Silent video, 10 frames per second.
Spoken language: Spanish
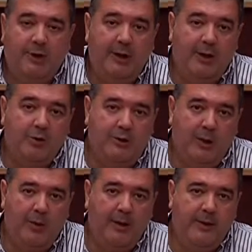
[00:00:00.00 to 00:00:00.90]
son las
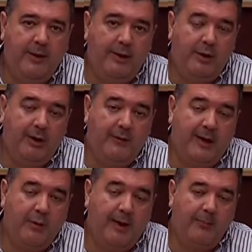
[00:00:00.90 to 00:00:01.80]
consecuencias de no
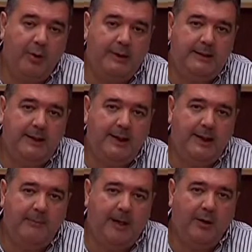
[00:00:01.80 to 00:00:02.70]
llevar una
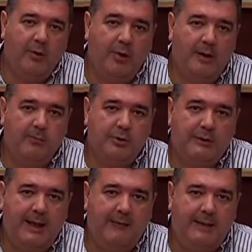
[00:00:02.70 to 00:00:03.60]
política de pagos
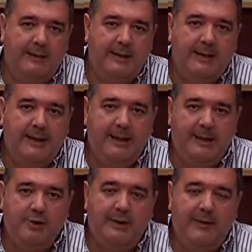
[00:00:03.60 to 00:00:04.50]
responsables y
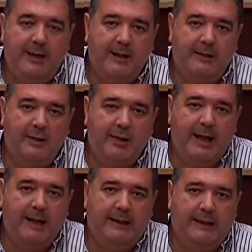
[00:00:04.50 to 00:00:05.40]
de no saber
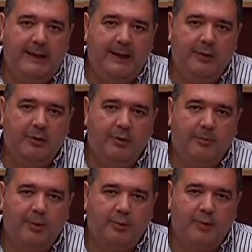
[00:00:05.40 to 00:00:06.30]
gestionar el dinero
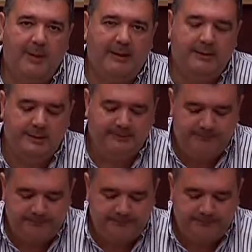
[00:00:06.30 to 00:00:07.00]
oportunamente.